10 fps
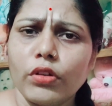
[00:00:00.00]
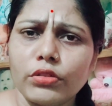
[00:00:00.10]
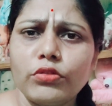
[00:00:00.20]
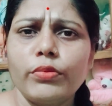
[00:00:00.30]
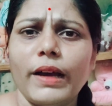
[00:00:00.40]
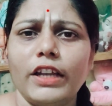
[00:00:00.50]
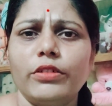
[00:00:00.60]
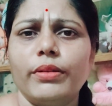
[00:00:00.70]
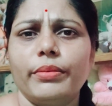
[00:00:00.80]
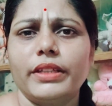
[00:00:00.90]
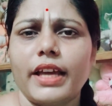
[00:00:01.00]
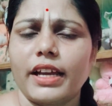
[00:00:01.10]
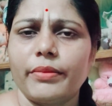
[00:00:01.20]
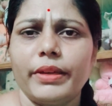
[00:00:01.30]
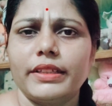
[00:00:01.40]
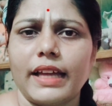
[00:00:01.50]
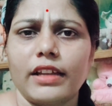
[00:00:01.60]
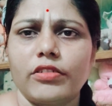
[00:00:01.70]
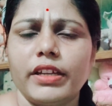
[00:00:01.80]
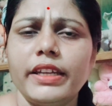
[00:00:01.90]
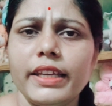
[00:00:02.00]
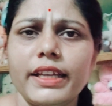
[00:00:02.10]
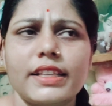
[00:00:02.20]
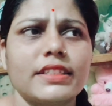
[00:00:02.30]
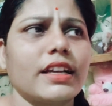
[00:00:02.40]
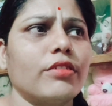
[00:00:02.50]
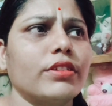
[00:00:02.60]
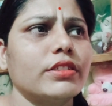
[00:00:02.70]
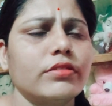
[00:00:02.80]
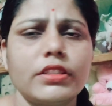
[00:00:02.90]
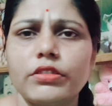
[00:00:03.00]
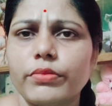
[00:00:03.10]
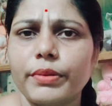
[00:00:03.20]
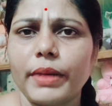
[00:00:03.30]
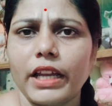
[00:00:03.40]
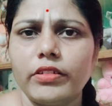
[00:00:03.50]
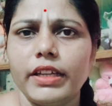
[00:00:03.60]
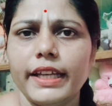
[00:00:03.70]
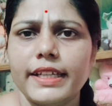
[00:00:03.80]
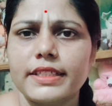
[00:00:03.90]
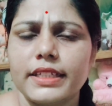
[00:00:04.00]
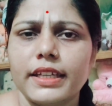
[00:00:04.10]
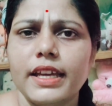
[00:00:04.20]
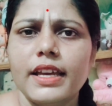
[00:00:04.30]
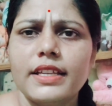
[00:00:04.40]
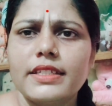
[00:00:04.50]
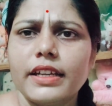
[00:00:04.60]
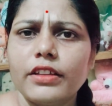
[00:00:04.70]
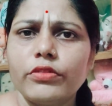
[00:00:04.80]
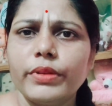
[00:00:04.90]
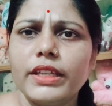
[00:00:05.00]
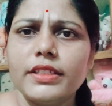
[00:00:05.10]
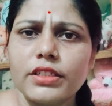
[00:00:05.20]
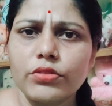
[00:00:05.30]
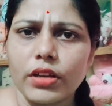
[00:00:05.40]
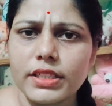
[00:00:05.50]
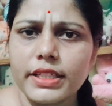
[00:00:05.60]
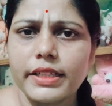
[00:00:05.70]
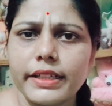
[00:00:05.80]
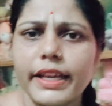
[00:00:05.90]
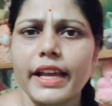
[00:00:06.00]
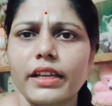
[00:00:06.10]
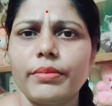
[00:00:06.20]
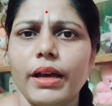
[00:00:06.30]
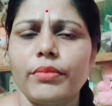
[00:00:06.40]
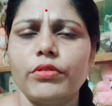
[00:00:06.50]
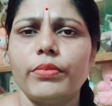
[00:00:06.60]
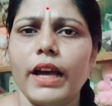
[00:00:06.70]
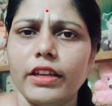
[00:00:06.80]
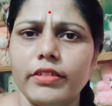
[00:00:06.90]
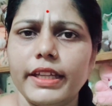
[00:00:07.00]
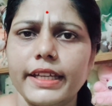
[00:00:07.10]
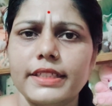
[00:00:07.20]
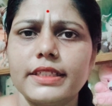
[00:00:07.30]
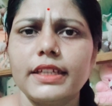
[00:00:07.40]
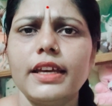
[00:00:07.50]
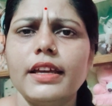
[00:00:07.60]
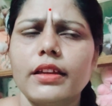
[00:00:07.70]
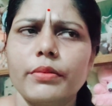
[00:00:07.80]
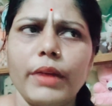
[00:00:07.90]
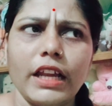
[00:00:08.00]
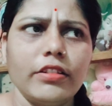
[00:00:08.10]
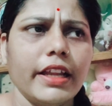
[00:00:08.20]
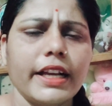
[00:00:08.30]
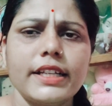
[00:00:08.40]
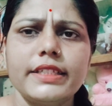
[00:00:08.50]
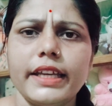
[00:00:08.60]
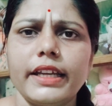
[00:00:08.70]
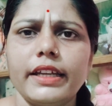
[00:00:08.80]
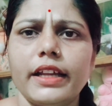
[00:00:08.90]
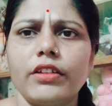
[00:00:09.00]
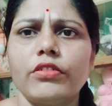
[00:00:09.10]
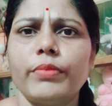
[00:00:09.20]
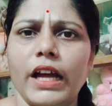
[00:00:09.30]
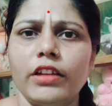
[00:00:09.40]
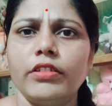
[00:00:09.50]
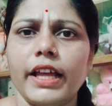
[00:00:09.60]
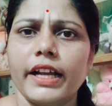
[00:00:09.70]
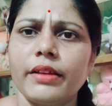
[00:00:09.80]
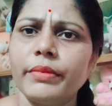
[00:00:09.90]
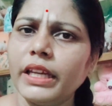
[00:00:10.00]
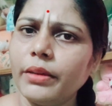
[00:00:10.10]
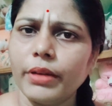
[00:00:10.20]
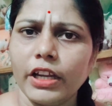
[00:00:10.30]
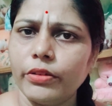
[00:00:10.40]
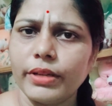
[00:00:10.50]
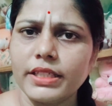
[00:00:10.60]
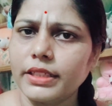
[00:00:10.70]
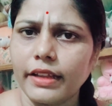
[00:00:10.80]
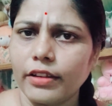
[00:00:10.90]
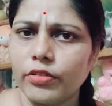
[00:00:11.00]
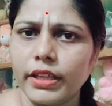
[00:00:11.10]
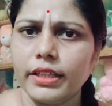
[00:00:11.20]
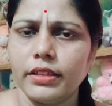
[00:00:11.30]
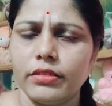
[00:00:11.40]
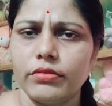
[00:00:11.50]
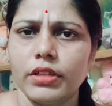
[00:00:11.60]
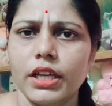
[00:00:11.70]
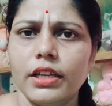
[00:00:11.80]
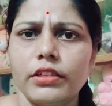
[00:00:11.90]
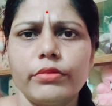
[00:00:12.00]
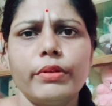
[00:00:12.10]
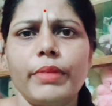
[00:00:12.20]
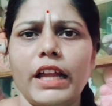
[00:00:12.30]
কত ভালোভাবে থাকবে তা নয় ঠিক আছে কাউকে যদি তোমার ভালো লেগেছে সেটা তুমি নিজের সংসারটাকে আগে ভাবো ভালো লেগেছে ভালো লাগার জায়গায় রাখো ভালো লাগা মানেই ভালোবাসা তা নয় কিন্তু তোমার